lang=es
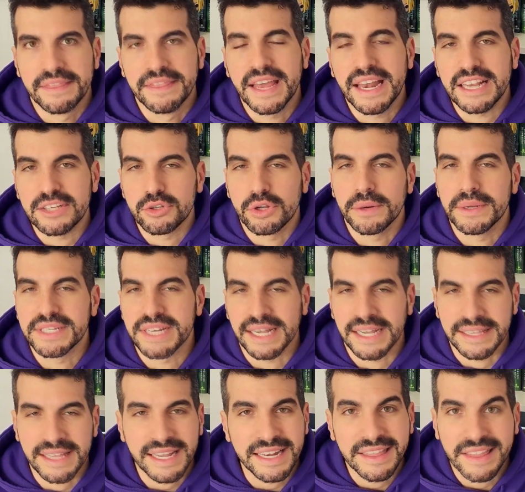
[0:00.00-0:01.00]
dale a suscribirse al
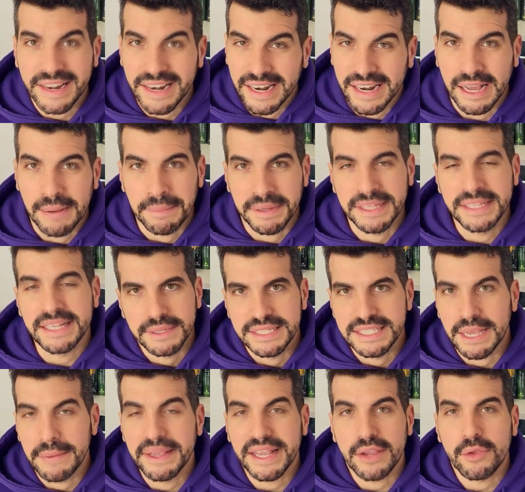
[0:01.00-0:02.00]
canal y dale a la campanita.
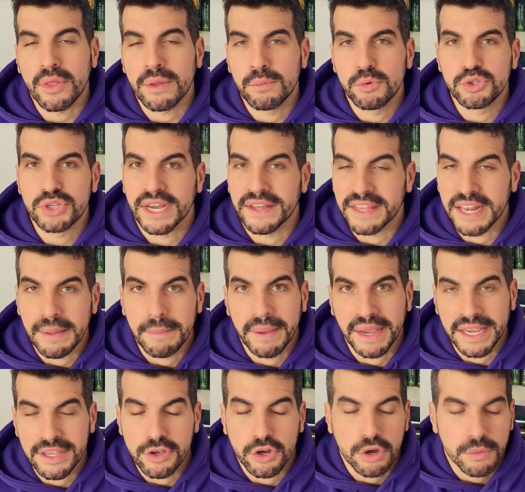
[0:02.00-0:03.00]
Sabéis que ayuda mucho a canales
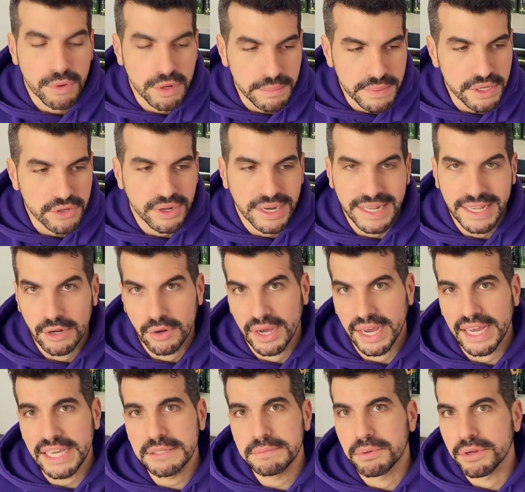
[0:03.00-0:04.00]
pequeños como el mío el que lo
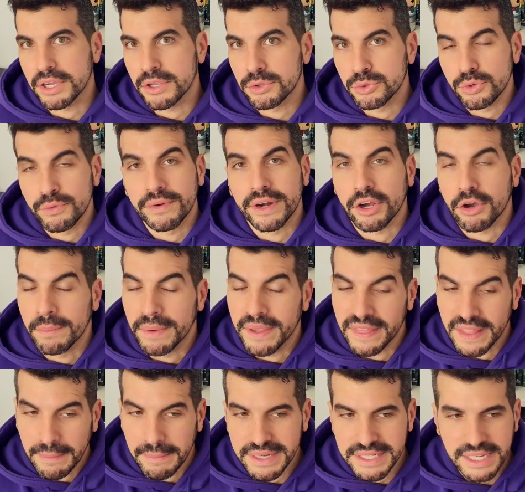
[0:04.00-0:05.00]
hagáis, porque YouTube
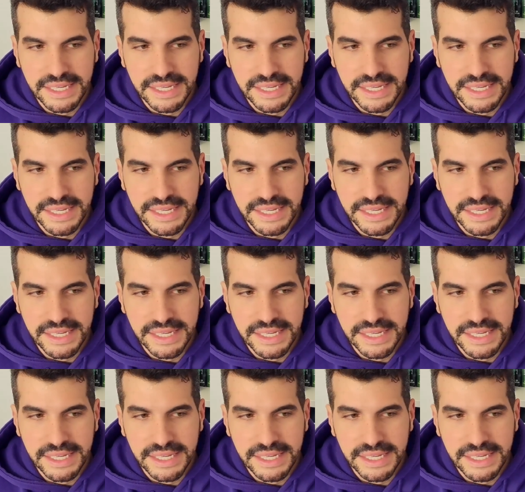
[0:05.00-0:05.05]
recomienda a más